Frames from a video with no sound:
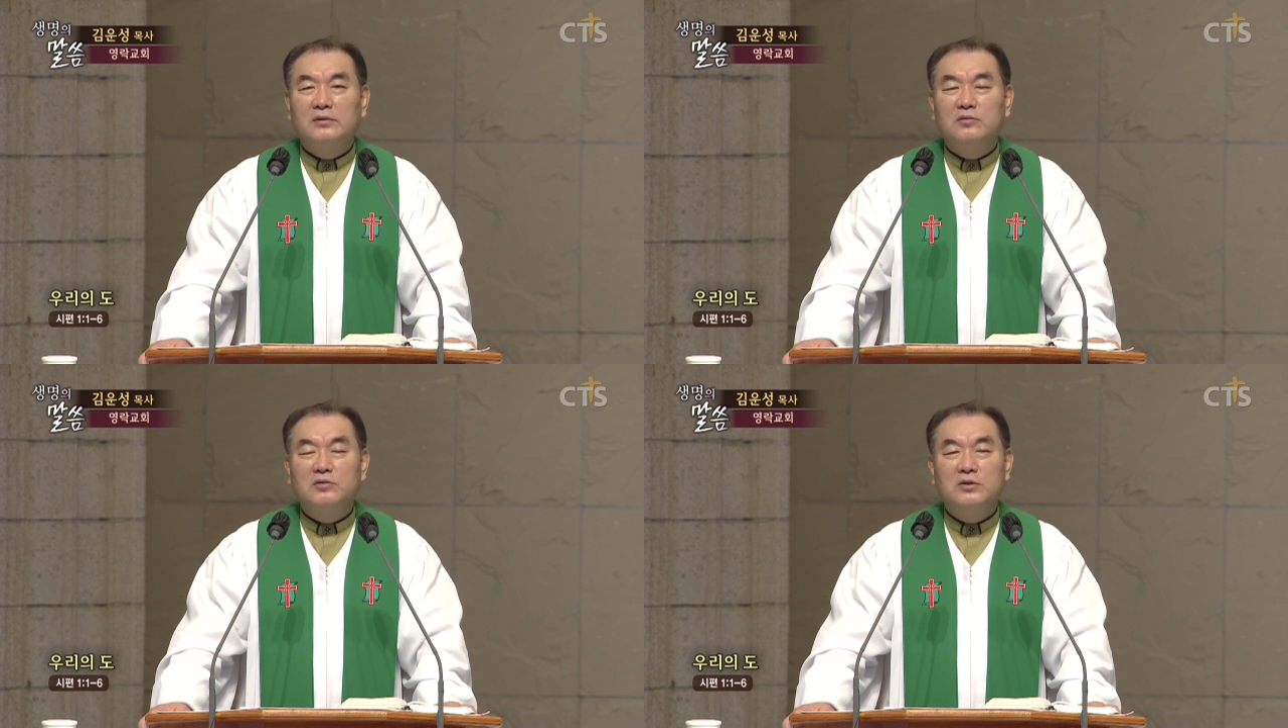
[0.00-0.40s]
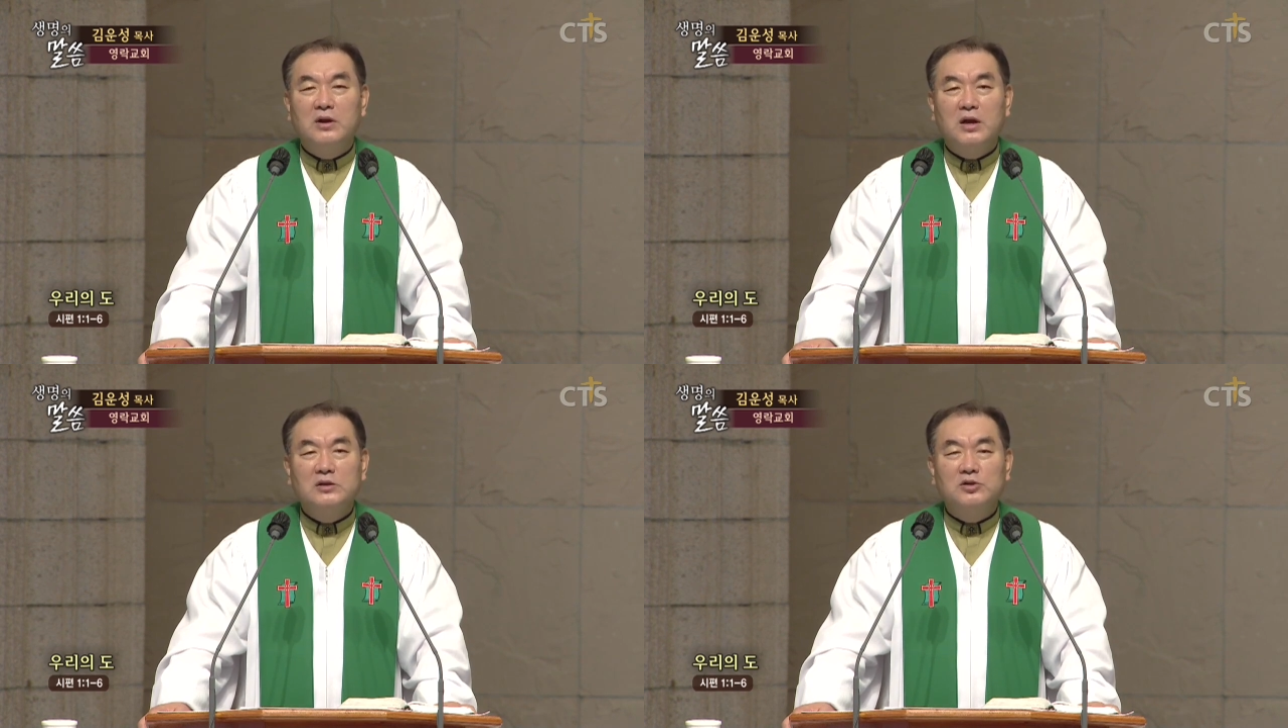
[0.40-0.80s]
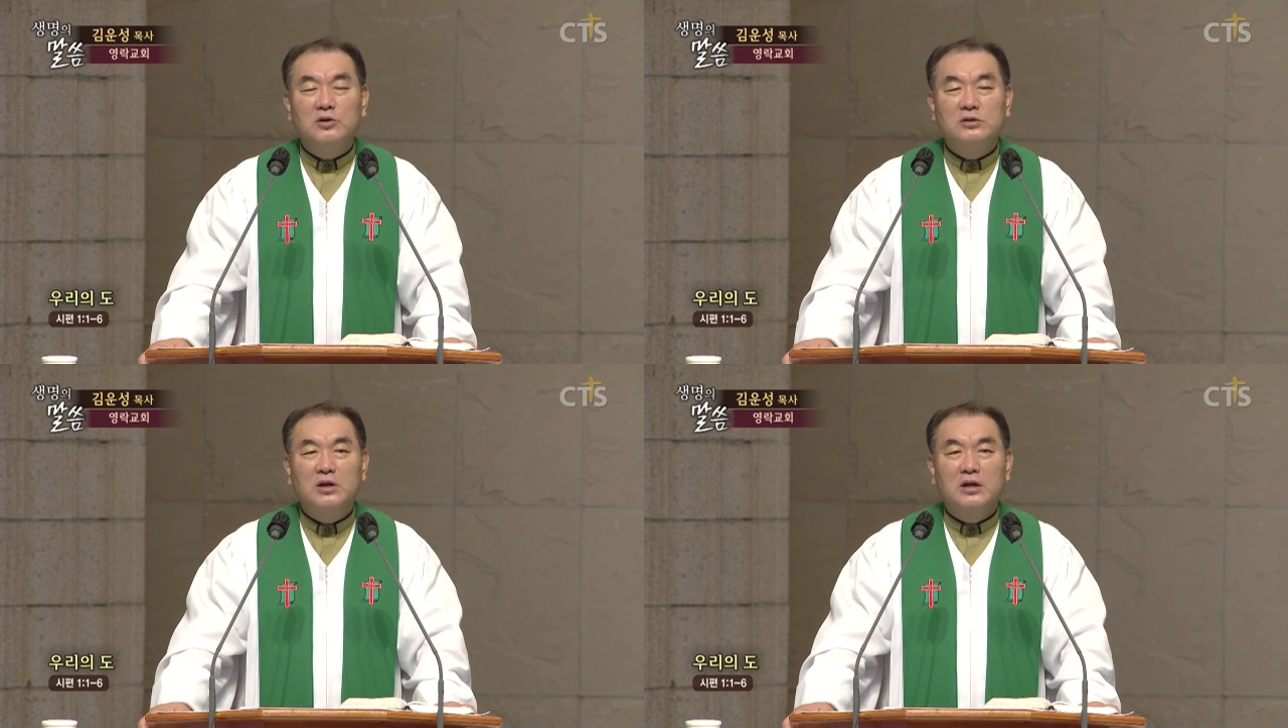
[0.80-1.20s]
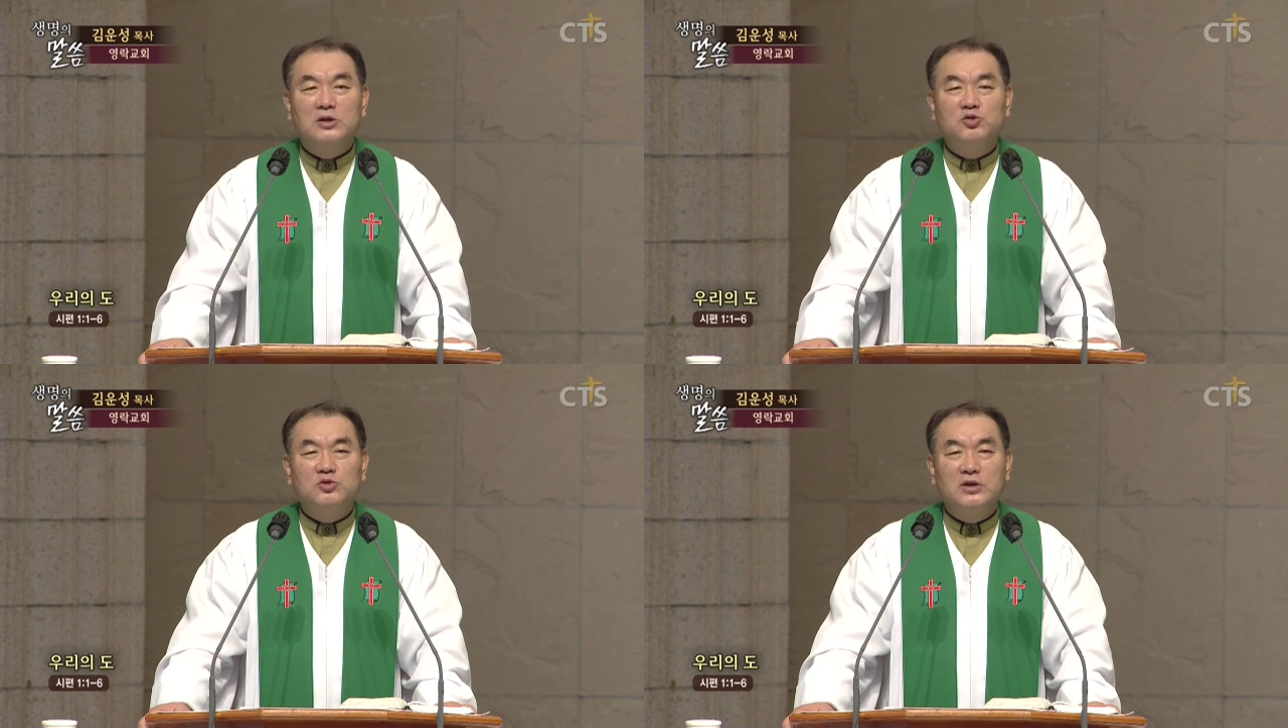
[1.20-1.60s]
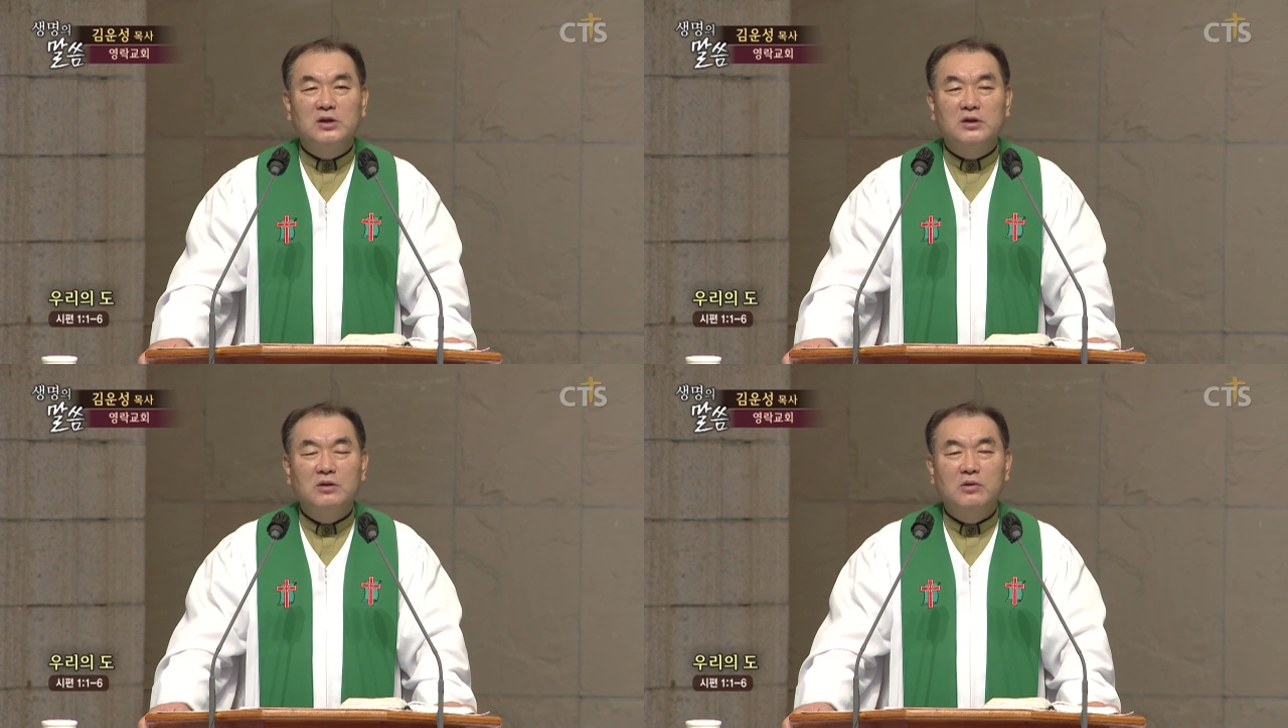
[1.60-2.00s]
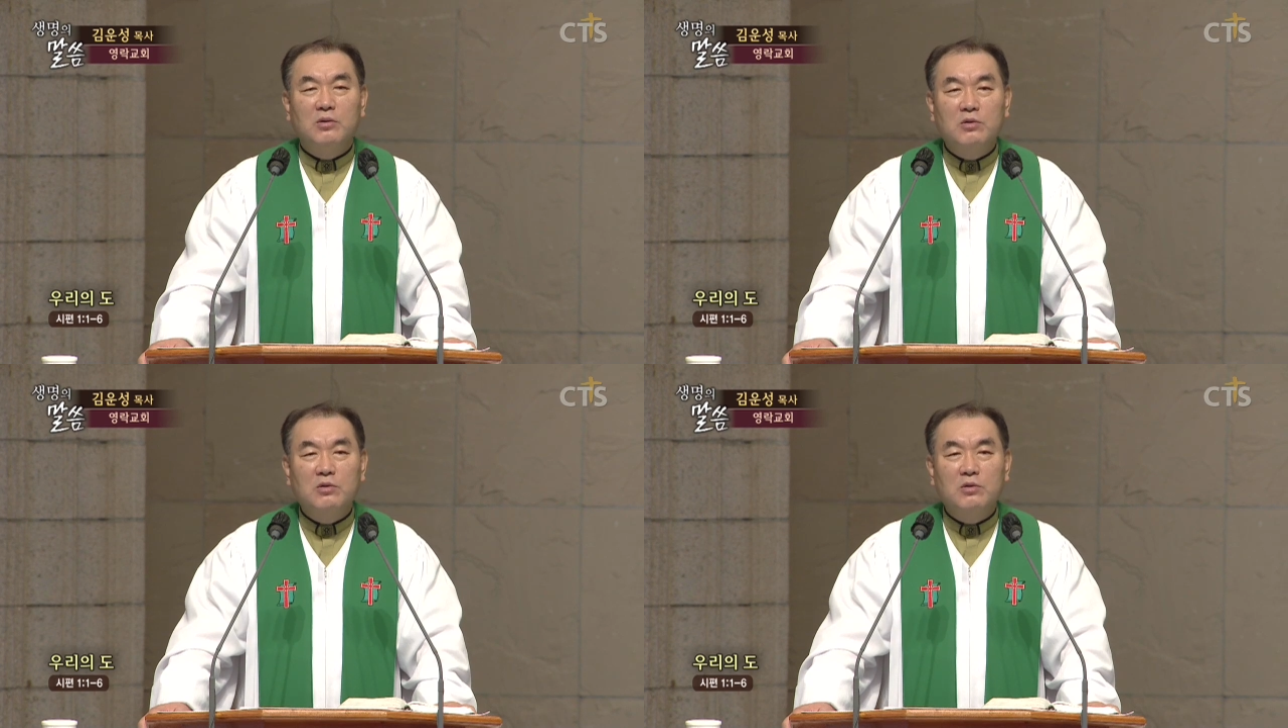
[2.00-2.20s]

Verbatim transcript: 우리들에게 절대 기준이